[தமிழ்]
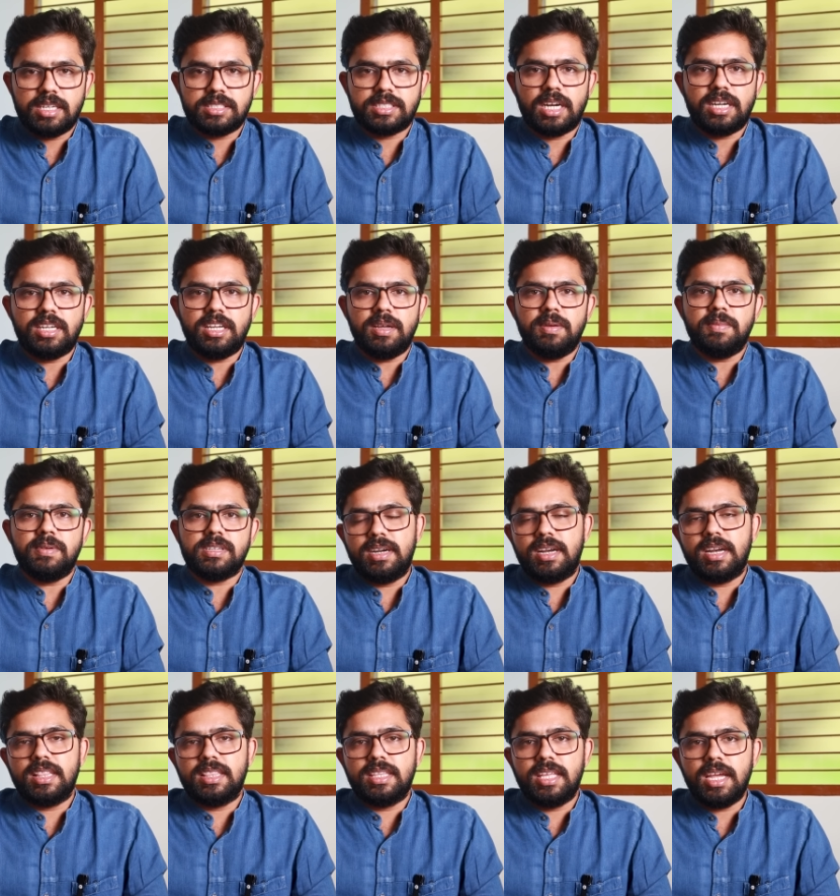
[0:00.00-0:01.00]

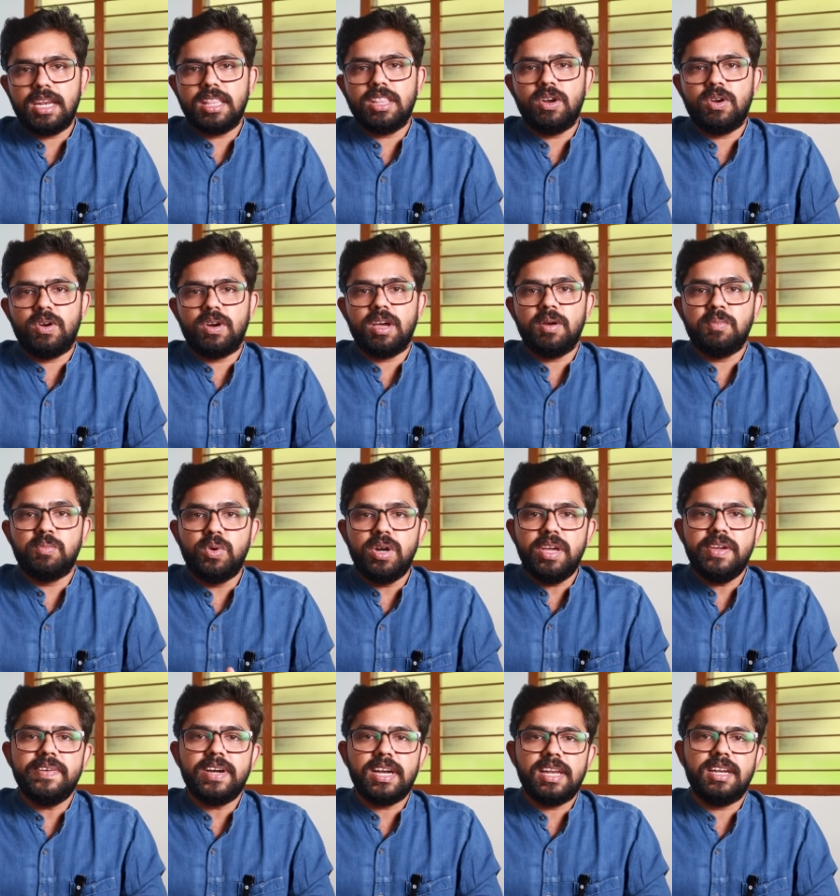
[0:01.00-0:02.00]
சட்டமன்ற தேர்தலோட
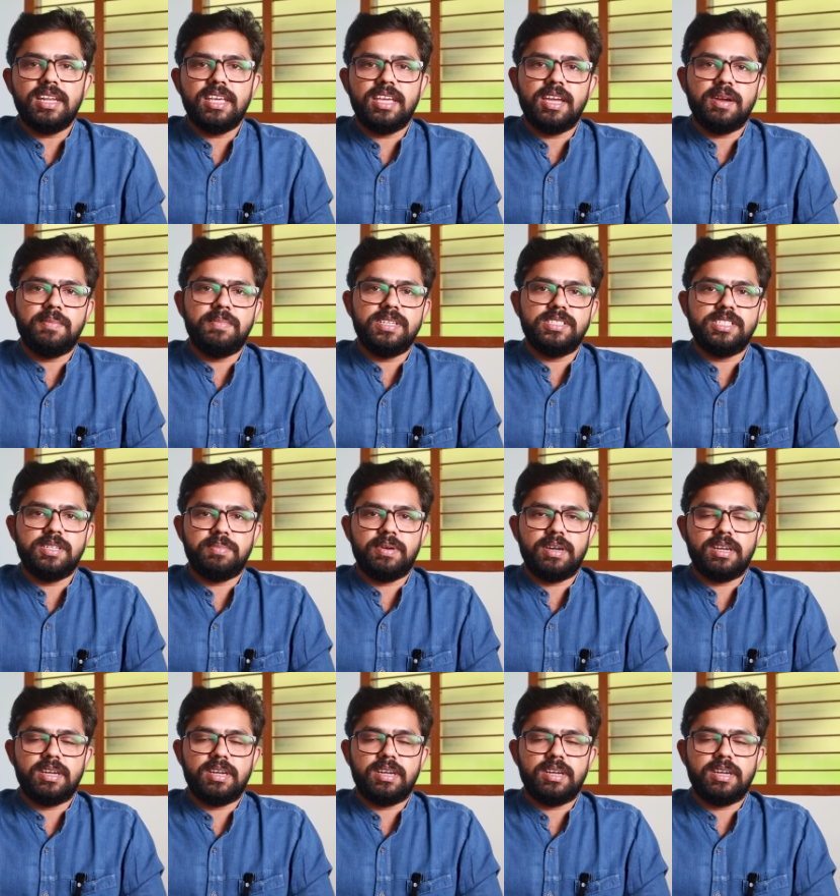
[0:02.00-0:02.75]
முடிவுகளை நீங்க எப்படி